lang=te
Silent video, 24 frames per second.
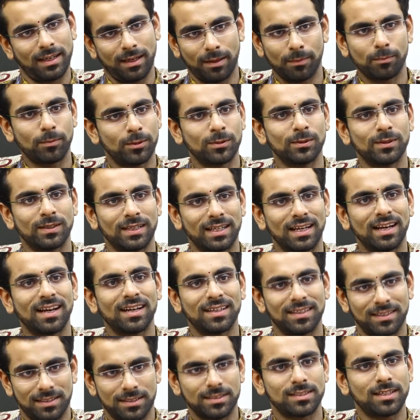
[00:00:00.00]
ఎప్పుడు ఇలా
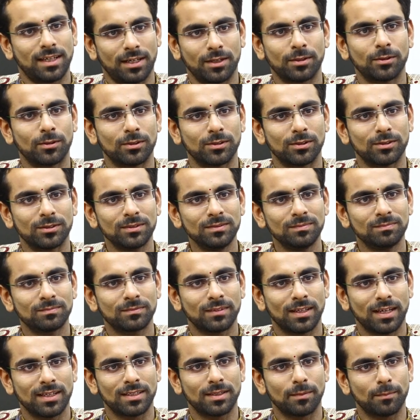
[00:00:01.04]
జరగకూడదు
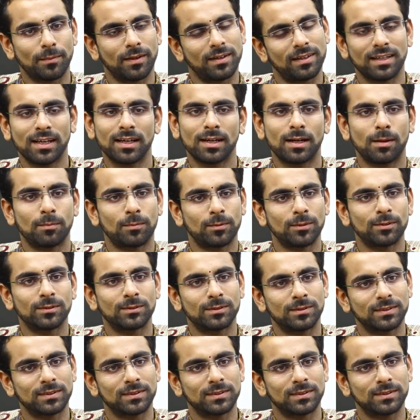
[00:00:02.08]
అని చెప్పారు నేను అప్పుడు